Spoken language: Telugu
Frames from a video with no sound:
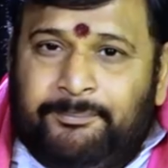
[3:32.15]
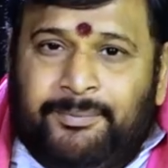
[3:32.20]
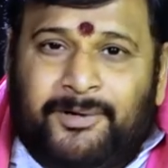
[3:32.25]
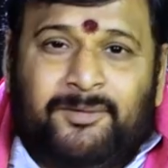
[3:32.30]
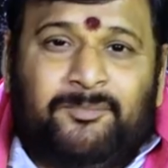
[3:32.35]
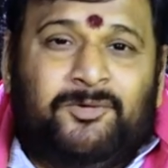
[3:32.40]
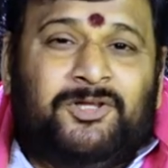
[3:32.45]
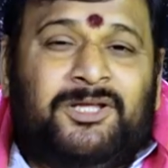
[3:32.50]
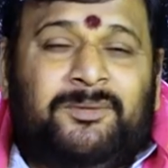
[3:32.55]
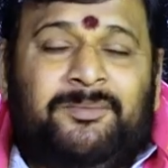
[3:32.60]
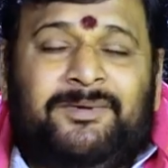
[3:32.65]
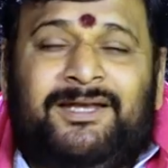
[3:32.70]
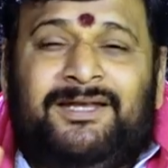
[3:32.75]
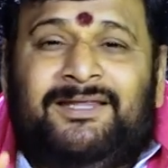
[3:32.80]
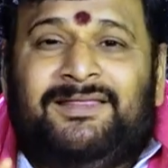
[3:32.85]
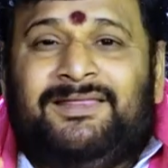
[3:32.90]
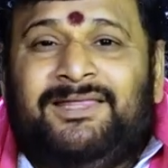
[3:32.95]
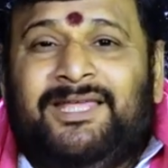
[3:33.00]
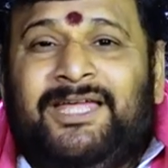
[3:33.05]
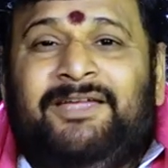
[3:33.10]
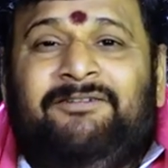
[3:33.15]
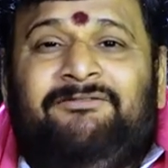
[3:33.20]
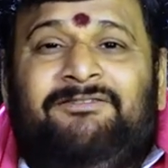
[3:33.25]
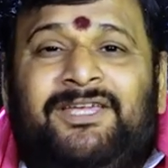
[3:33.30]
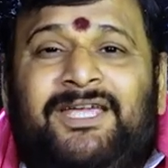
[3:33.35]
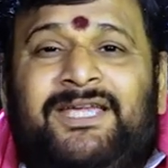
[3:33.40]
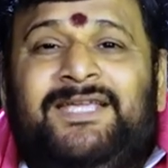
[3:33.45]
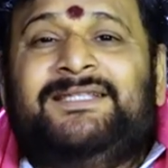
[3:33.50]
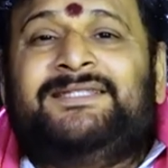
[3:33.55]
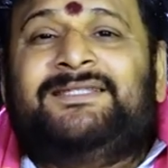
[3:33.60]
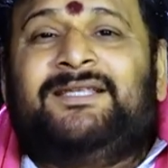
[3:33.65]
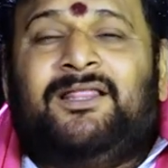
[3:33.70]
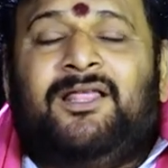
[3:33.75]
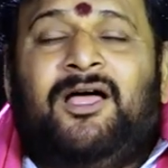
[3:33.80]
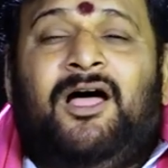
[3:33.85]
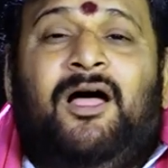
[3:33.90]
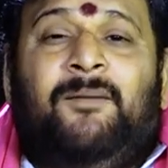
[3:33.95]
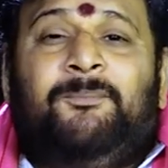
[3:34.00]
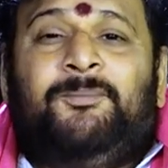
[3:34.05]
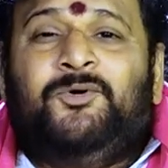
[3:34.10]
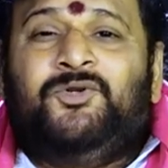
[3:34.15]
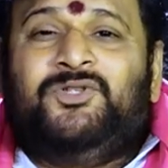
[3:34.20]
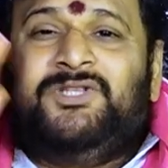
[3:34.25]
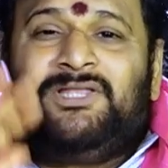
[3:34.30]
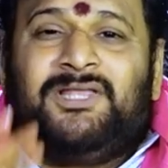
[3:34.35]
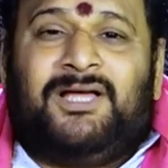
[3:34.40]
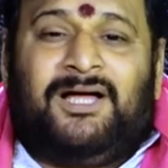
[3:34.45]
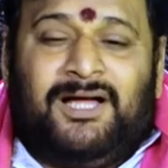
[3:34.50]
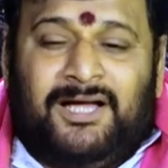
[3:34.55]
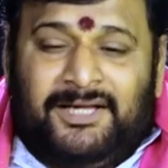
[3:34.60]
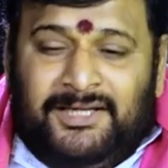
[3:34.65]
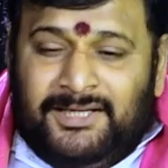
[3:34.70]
ప్రభుదివీర్ దేవ్యై సదా పూజిత